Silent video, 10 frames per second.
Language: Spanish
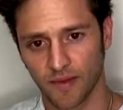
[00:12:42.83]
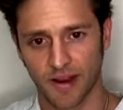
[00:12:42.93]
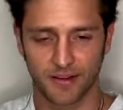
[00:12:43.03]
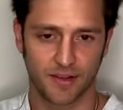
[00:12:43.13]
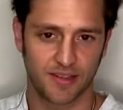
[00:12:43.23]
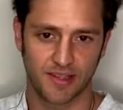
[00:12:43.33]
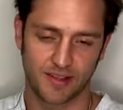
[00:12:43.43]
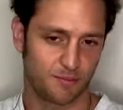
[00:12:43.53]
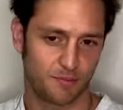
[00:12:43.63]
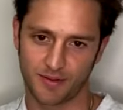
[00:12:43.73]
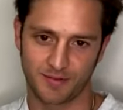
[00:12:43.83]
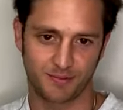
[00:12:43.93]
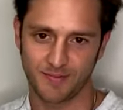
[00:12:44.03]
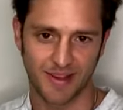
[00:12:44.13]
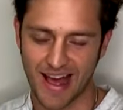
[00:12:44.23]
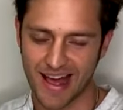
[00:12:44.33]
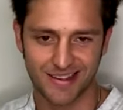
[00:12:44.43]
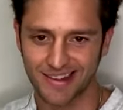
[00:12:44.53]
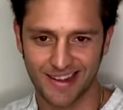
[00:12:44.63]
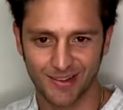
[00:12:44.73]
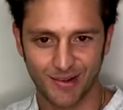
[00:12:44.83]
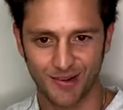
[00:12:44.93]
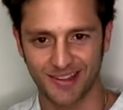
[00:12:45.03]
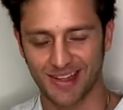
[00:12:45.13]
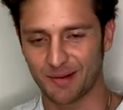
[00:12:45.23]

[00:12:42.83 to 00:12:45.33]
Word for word: Entonces, pues haz eso si te